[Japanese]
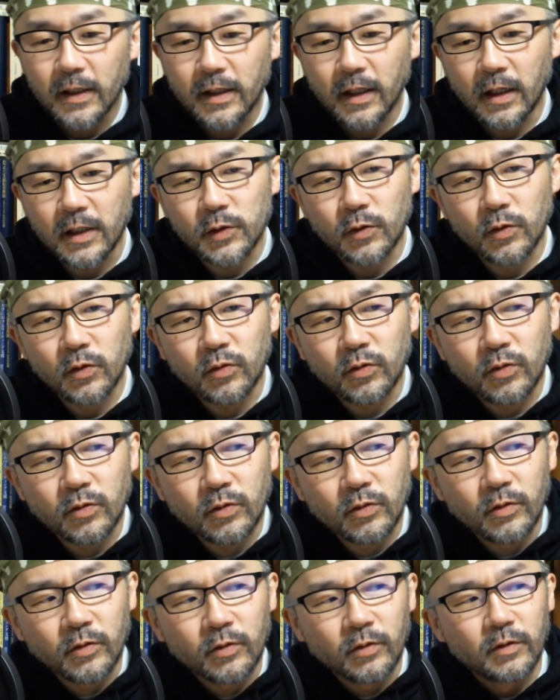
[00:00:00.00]
なんかそ
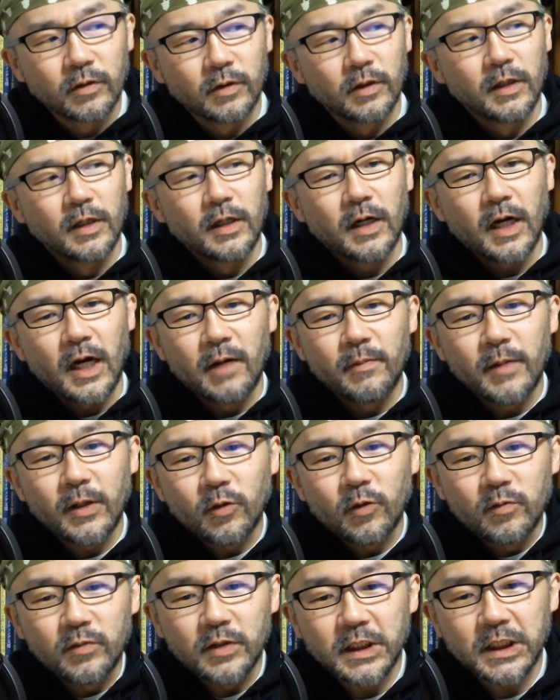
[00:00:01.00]
の、飴と
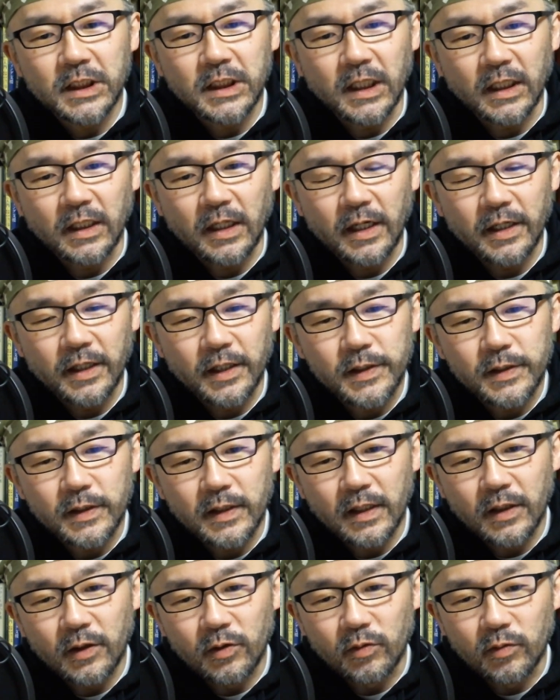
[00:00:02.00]
ムチじゃないですけ
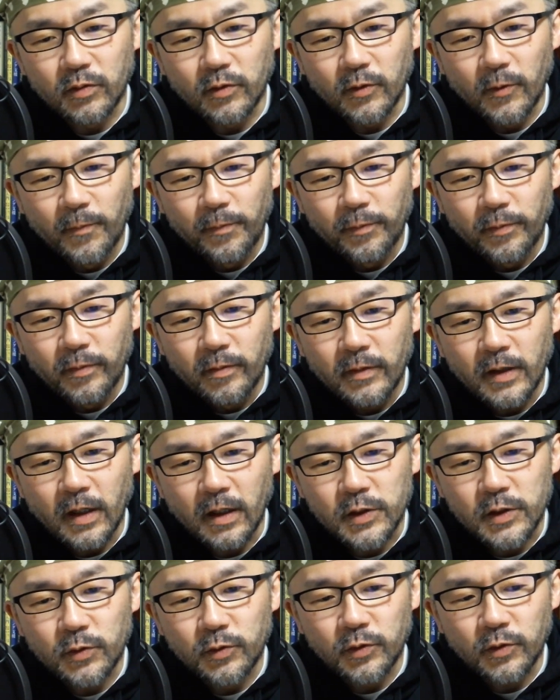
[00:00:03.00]
れども、なんか
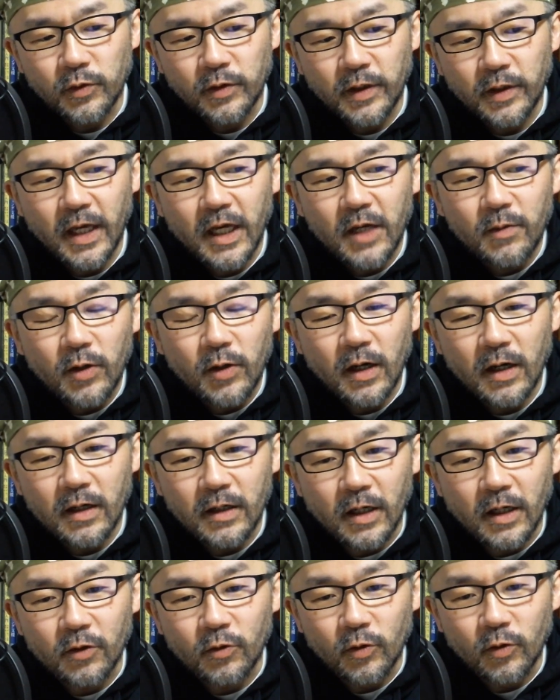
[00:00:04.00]
そのゲーム感
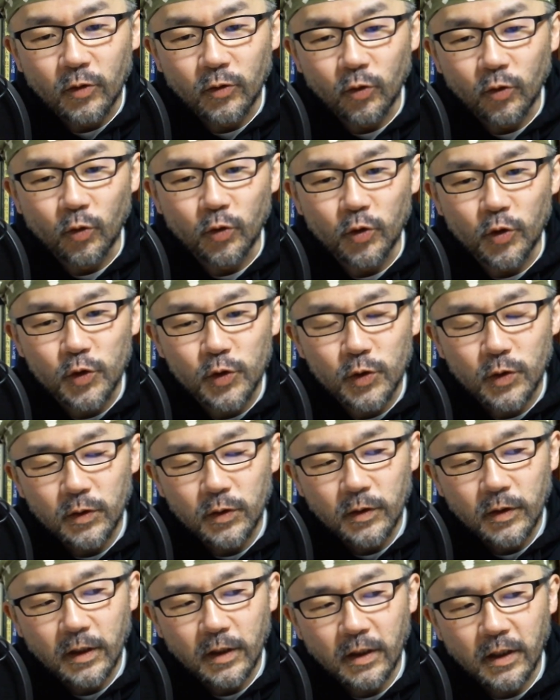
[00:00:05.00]
覚を導入する。
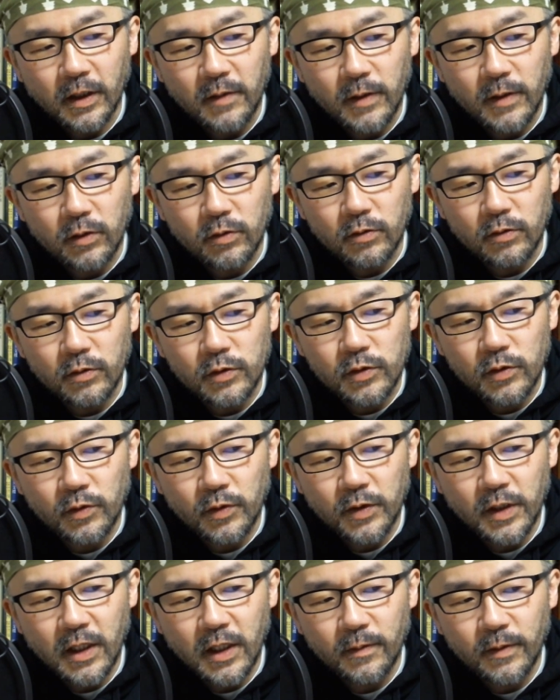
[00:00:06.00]
だから今のその
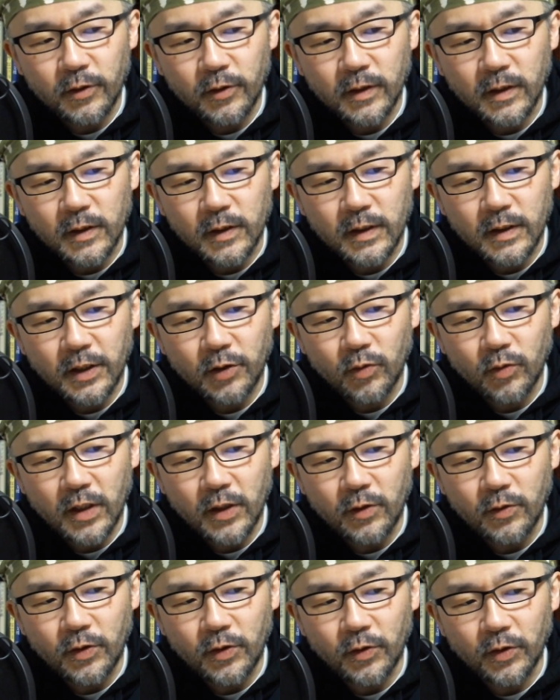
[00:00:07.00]
嫌味をひたすら言って
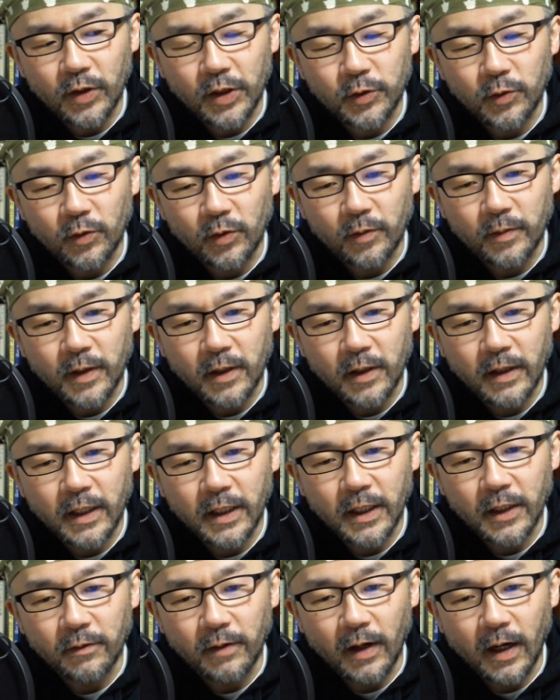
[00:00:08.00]
くるような人の場合
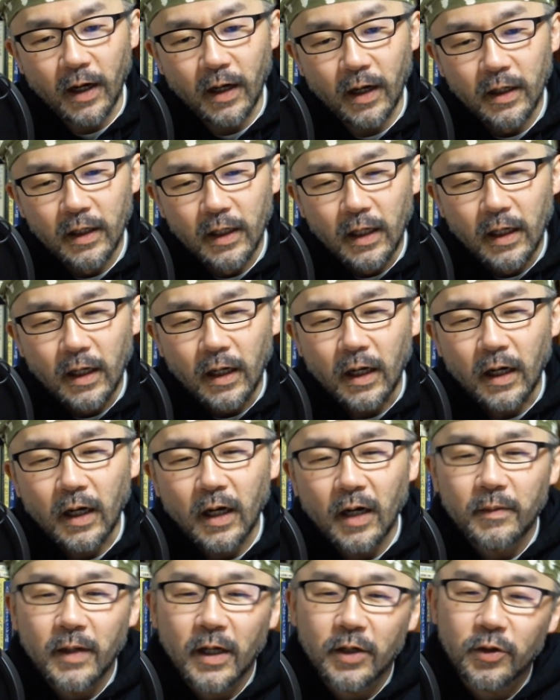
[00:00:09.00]
には、あ
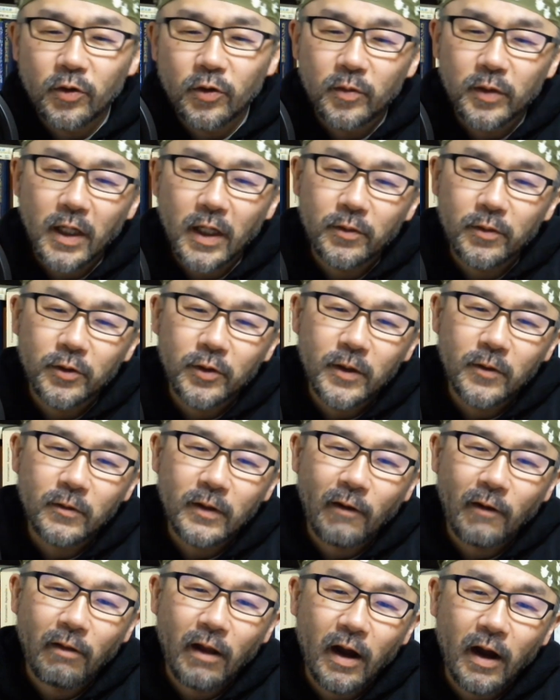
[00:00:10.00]
あ、まあ今日も多分言ってくるだ
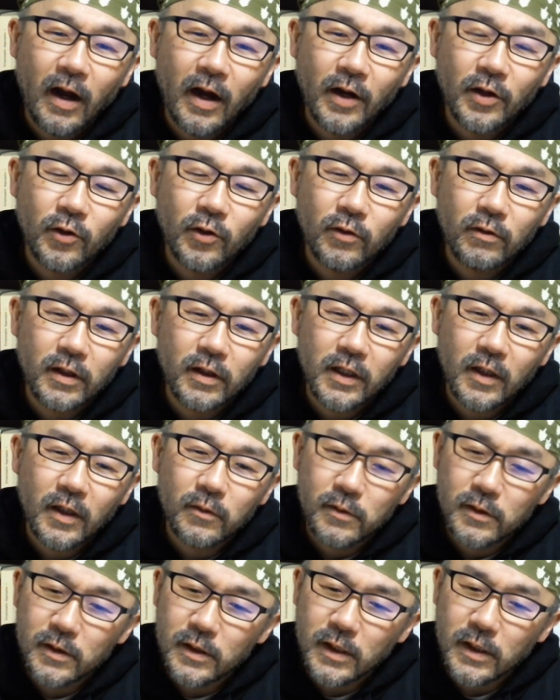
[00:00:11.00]
ろうな、今日は多
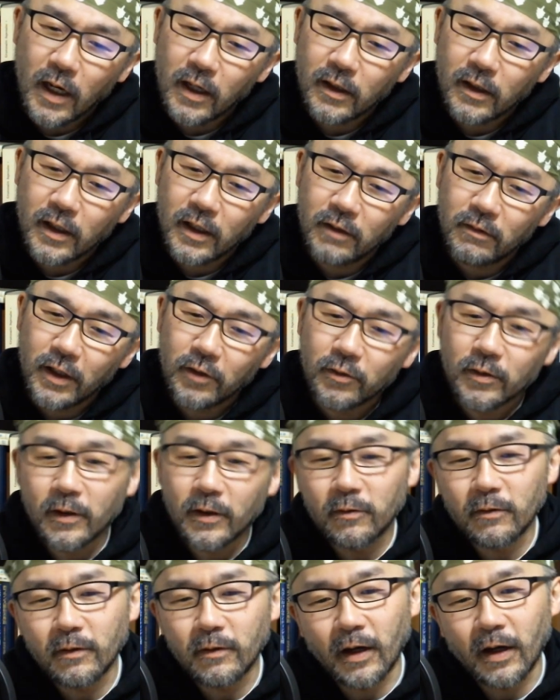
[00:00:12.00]
分3回ぐらい言って
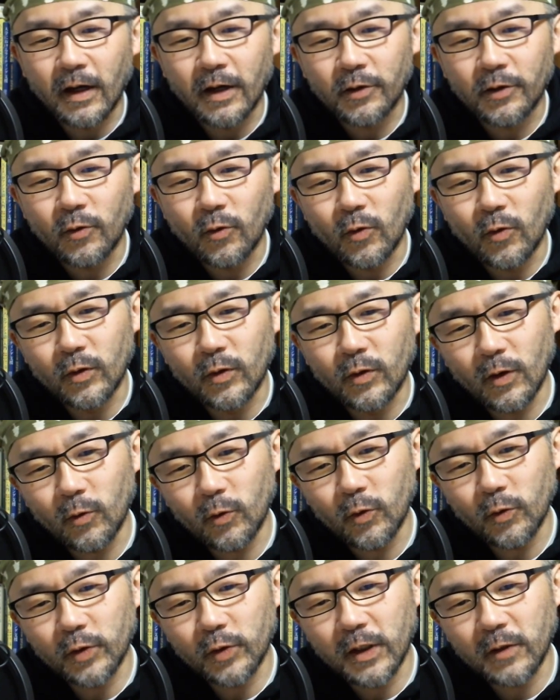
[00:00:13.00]
くるかな、今日こんなこ
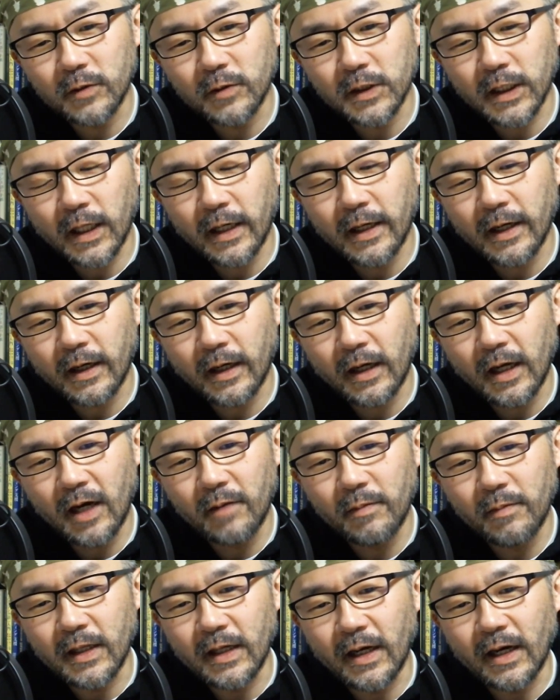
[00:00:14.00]
と言ってくんじゃないかな、
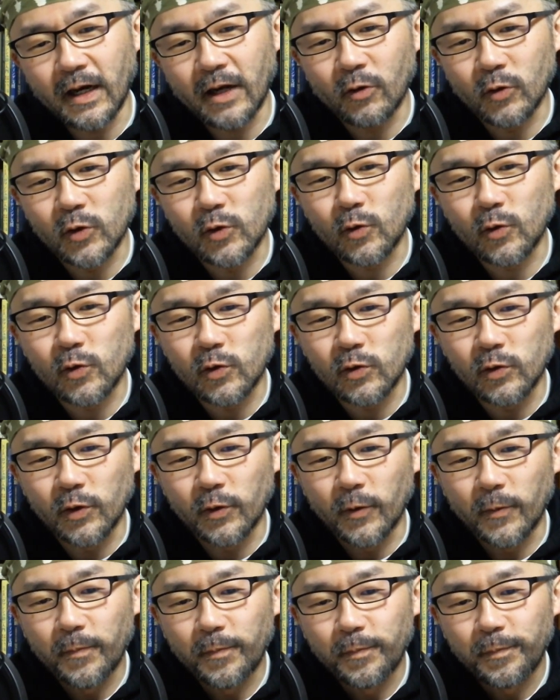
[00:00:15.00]
みたいな予想する
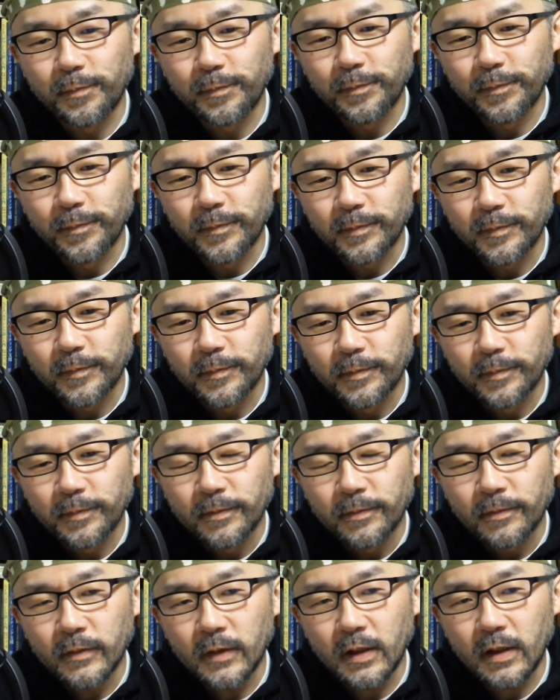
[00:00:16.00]

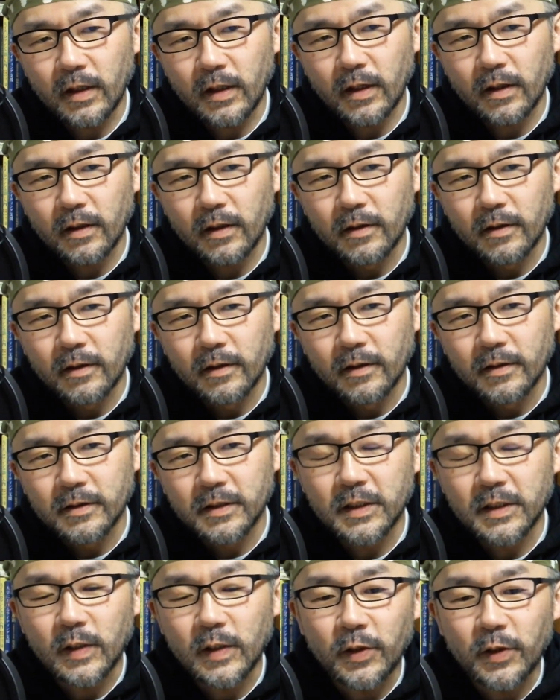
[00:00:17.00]
のよ。で、
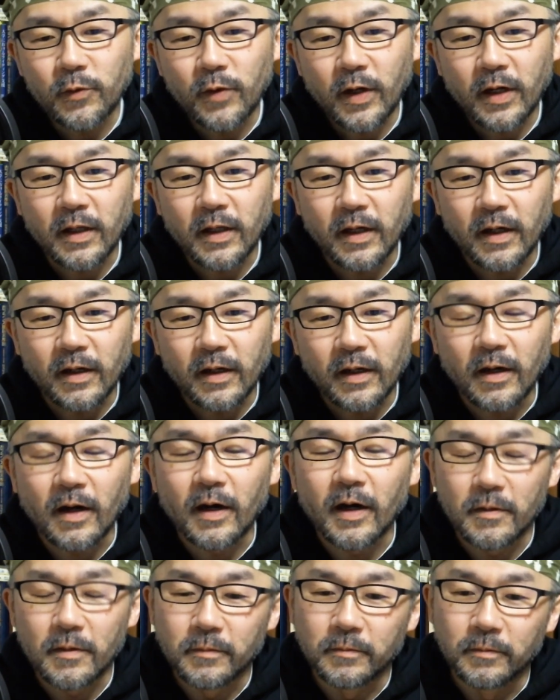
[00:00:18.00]
実際に言われた
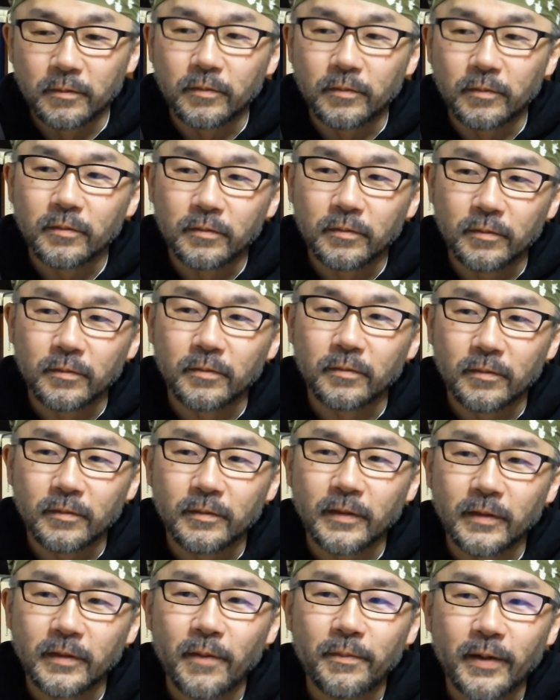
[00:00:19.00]
ら、あうん、うん、
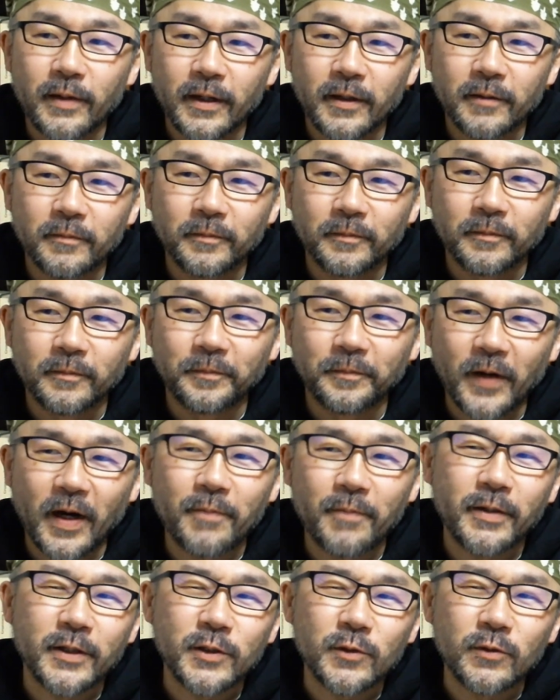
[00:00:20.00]
あ、やっぱり、うん、あ、やっ
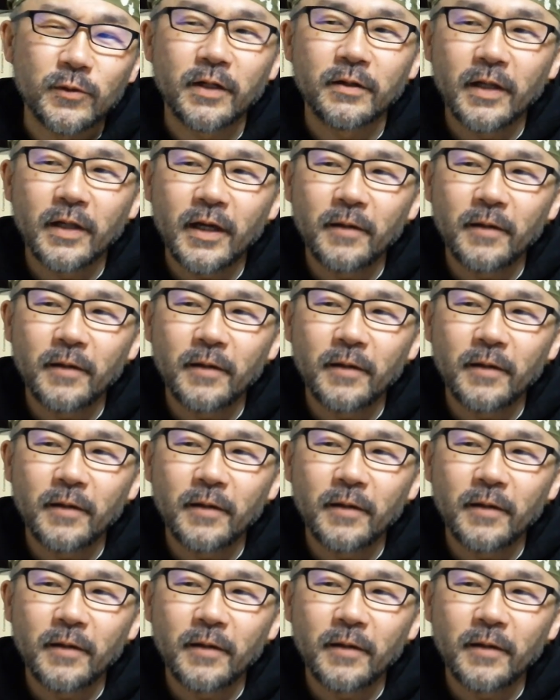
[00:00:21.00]
ぱりそうだよね。